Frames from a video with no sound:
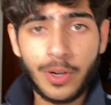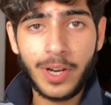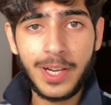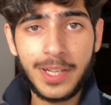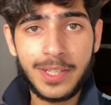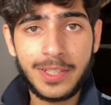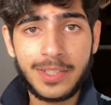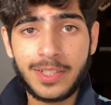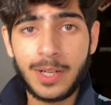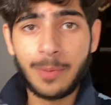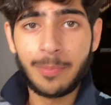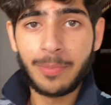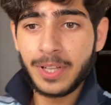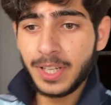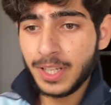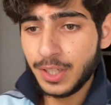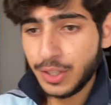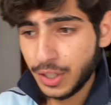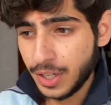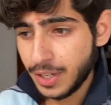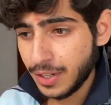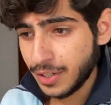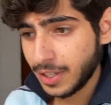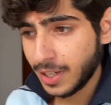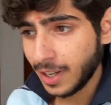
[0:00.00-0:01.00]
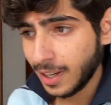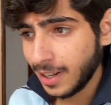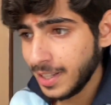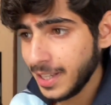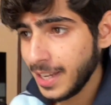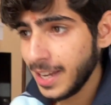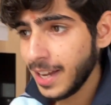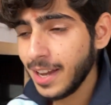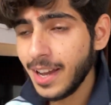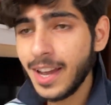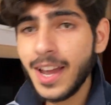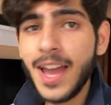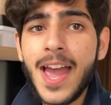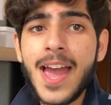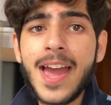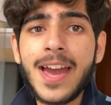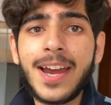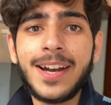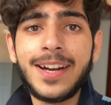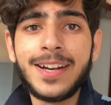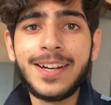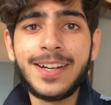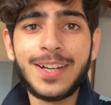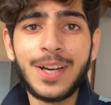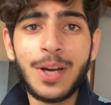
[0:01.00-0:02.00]
तो इस कपड़े चेंज कर लिए
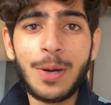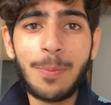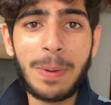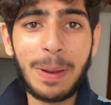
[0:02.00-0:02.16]
एंड